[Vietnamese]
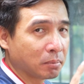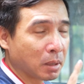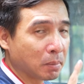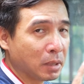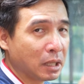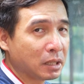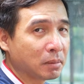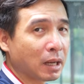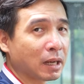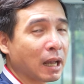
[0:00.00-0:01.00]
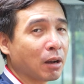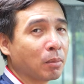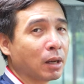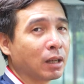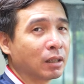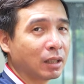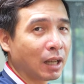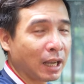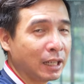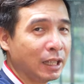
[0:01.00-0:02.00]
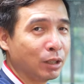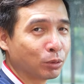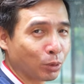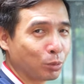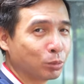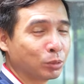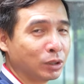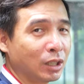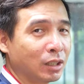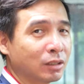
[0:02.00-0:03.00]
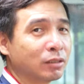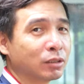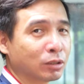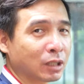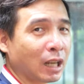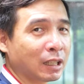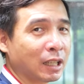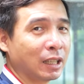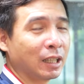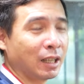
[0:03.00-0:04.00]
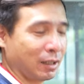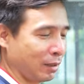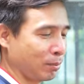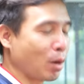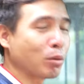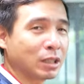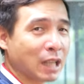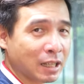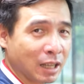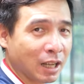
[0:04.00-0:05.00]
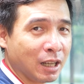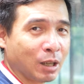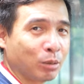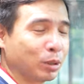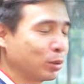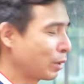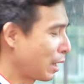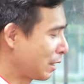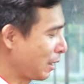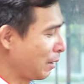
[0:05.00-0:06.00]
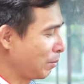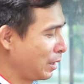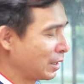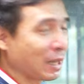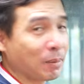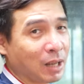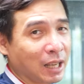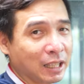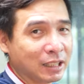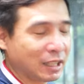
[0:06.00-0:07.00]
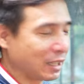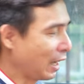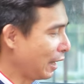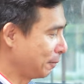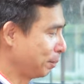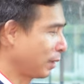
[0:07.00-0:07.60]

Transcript: Bật mí nhé bạn nào mà hay đi lung tung nhớ tắt cái bóc để ra nhá, không thì chúng ta sẽ bị xem lại hành trình đấy.